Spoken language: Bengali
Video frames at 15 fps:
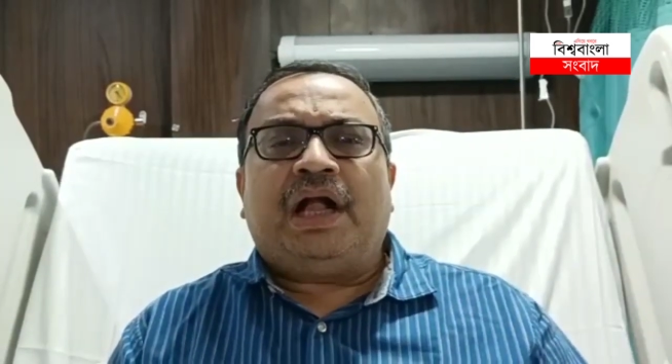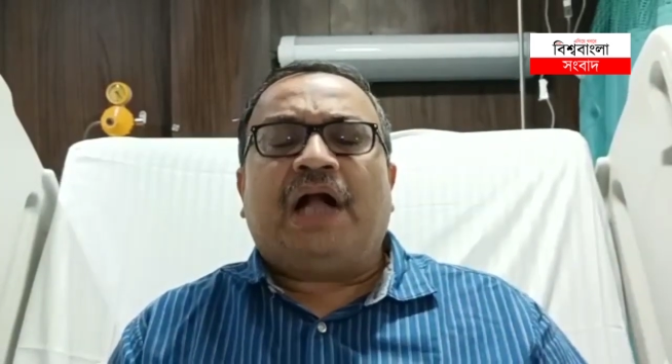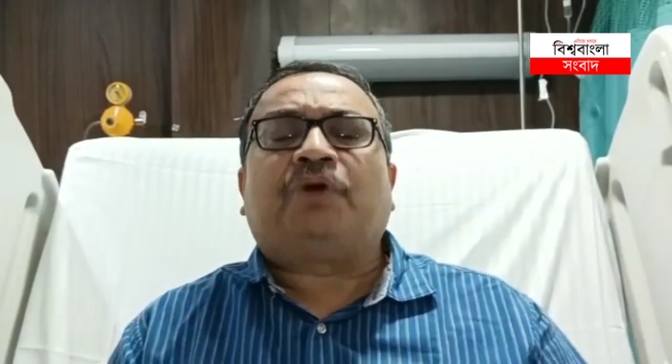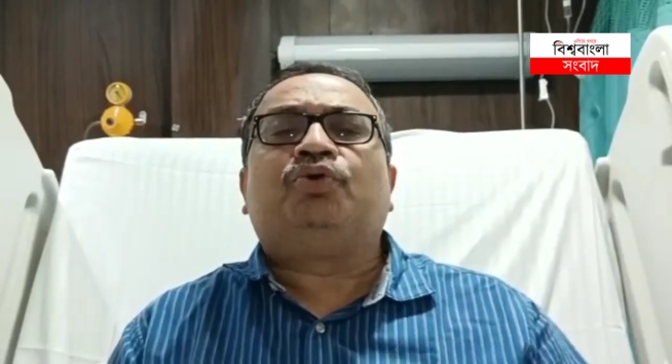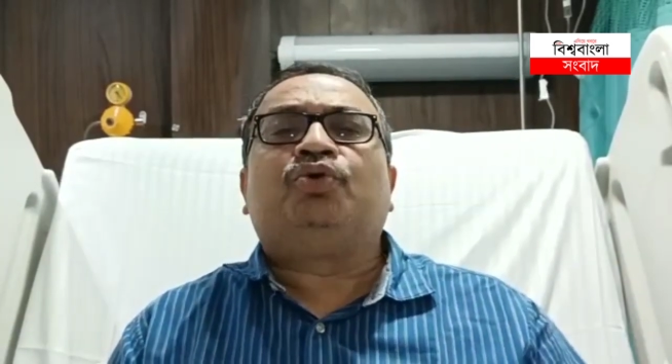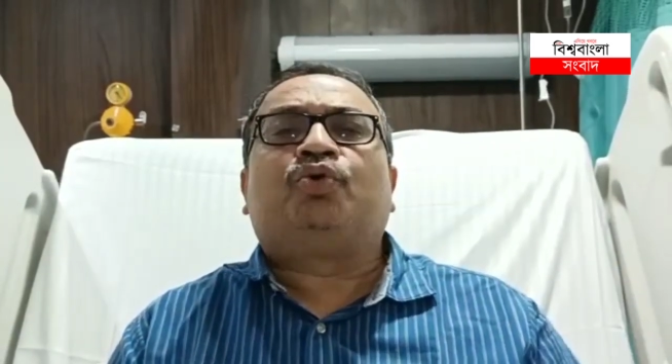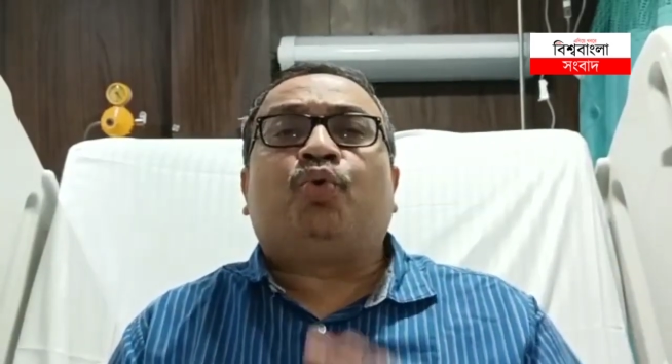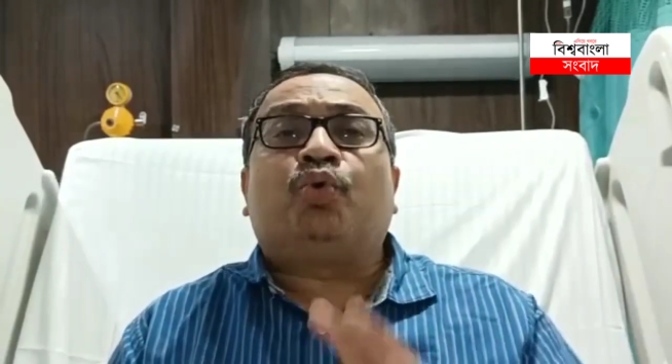
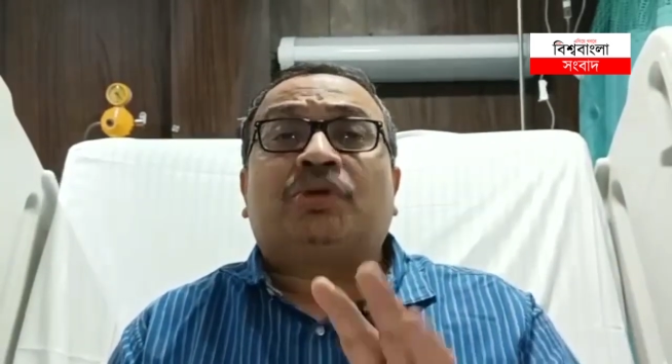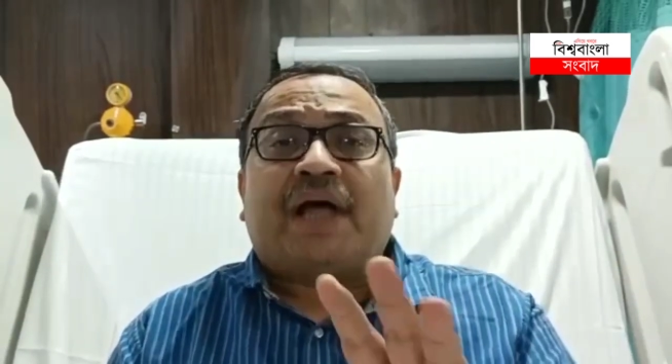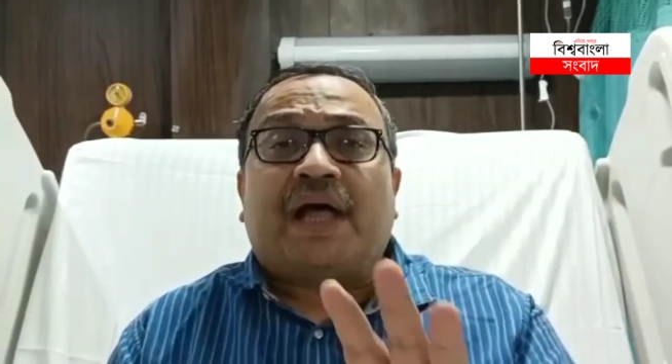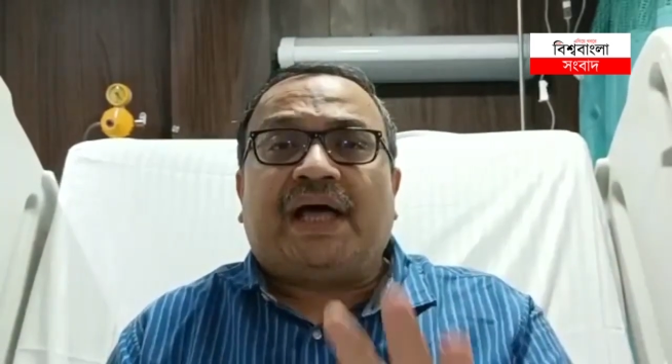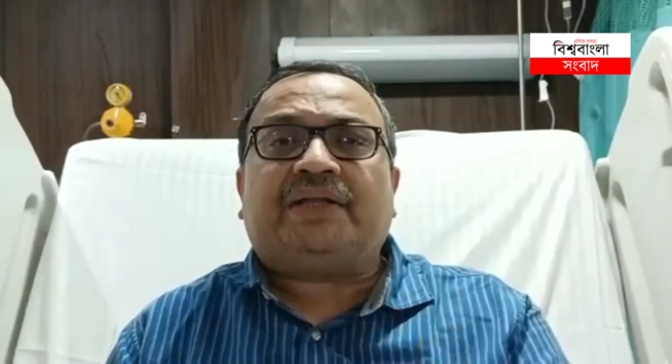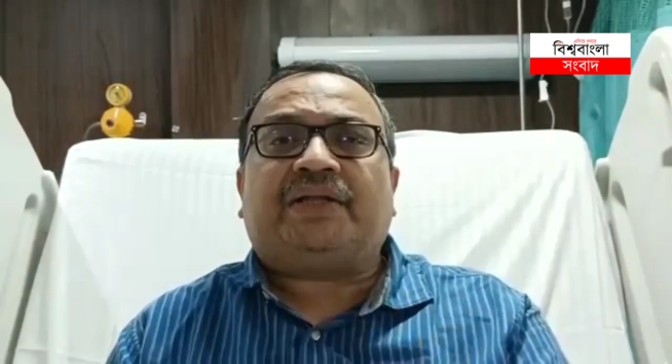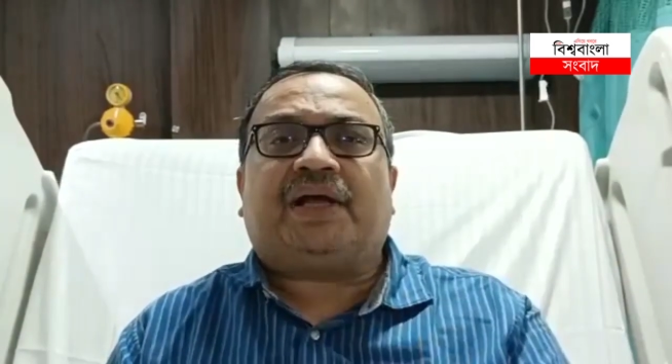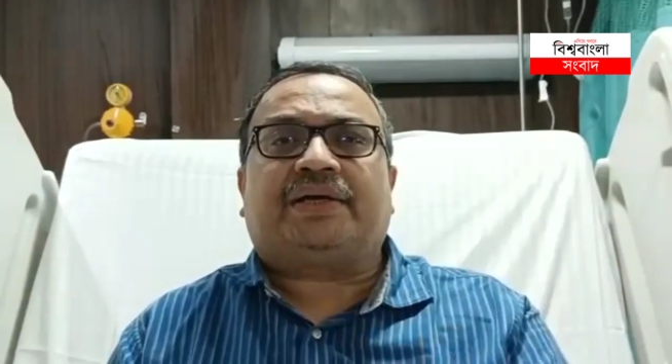এখন
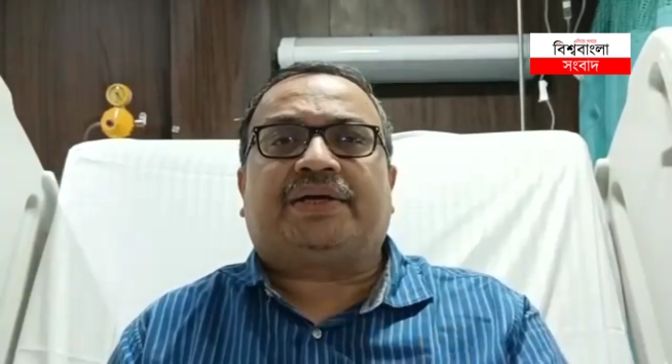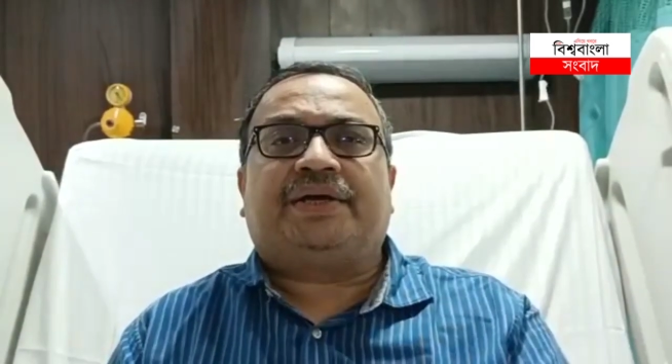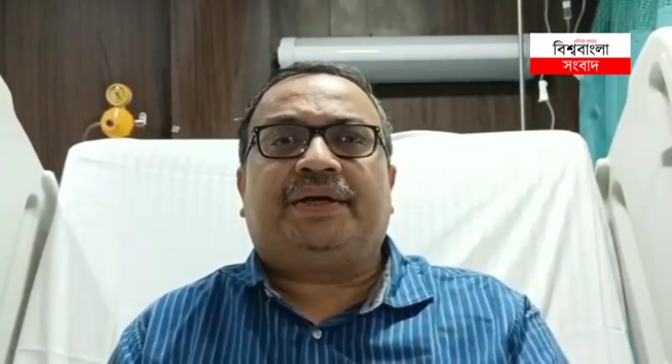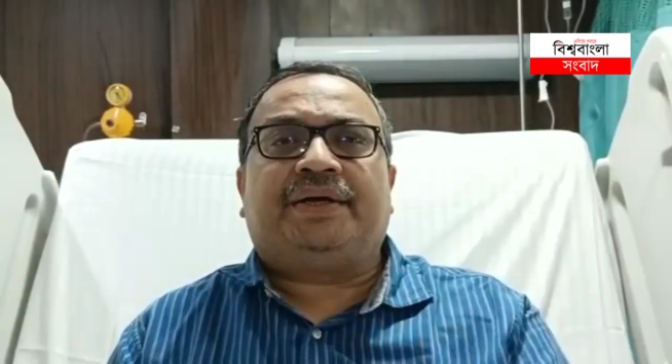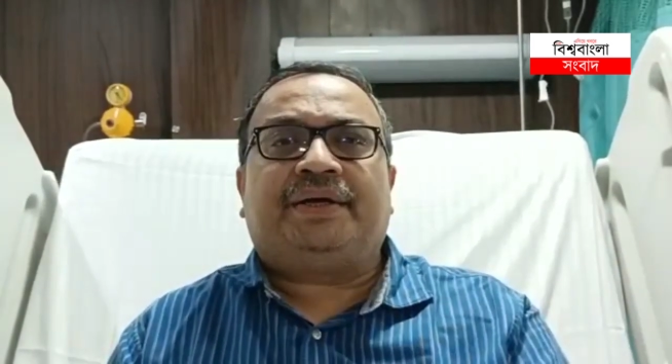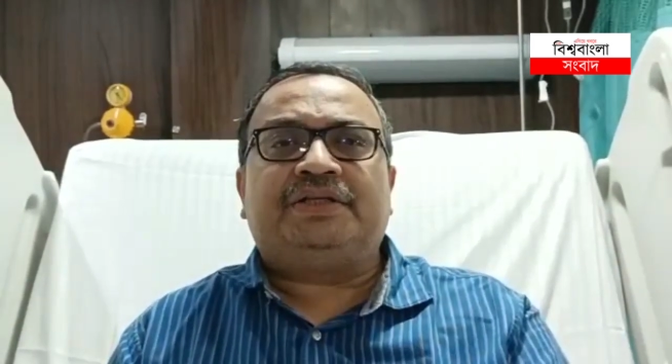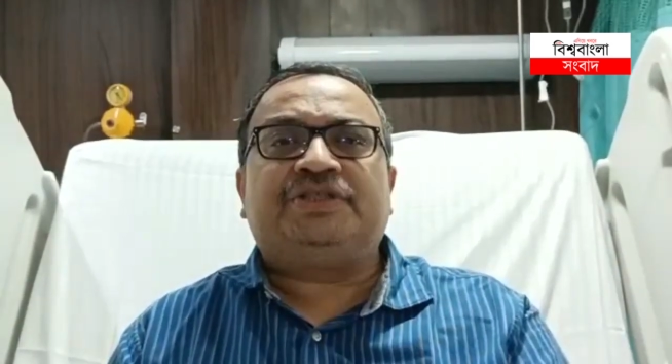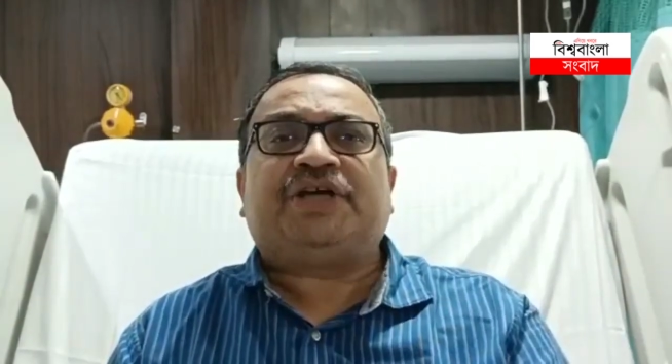কোথায় থাকে
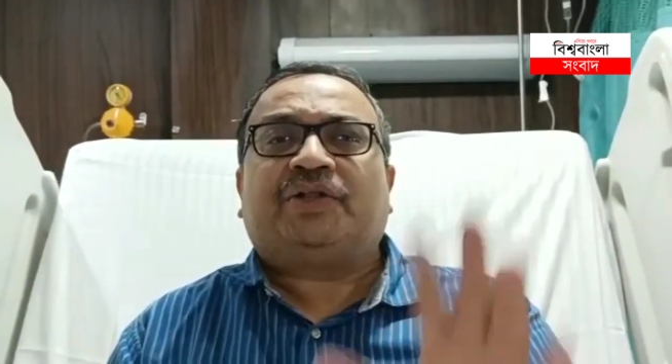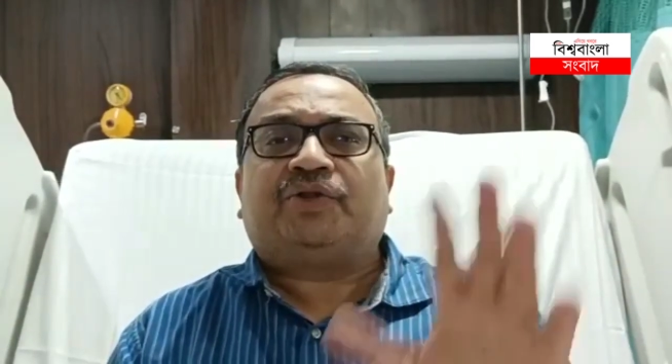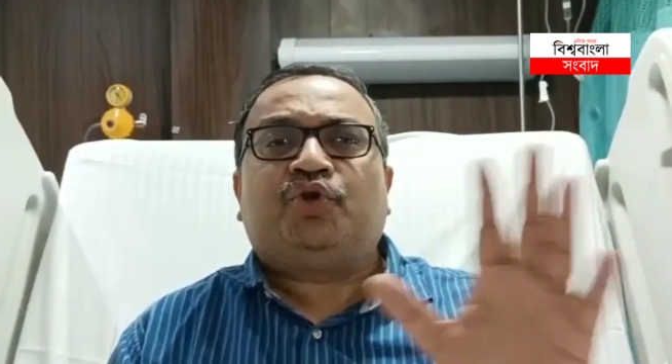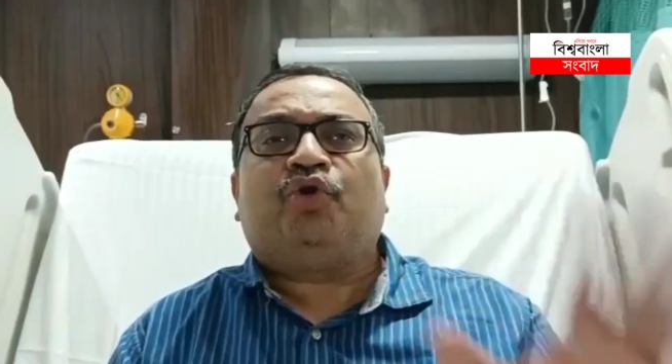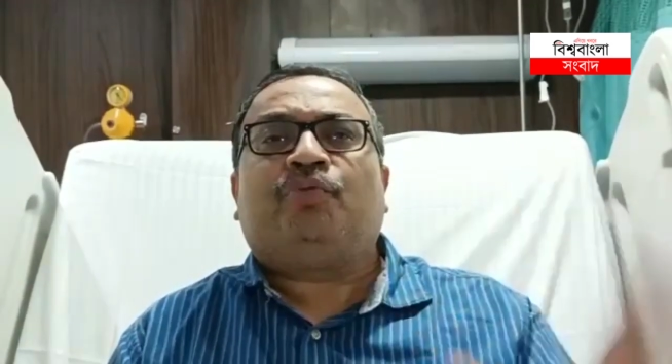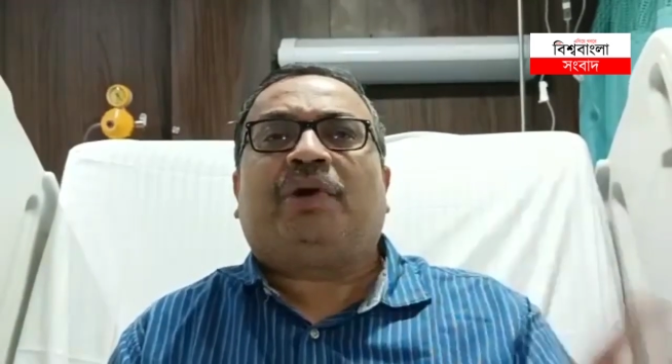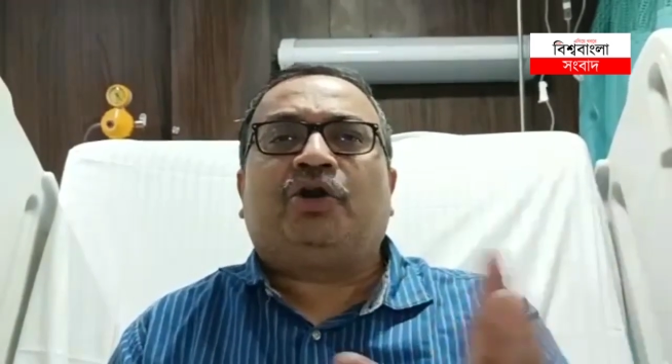জাতীয়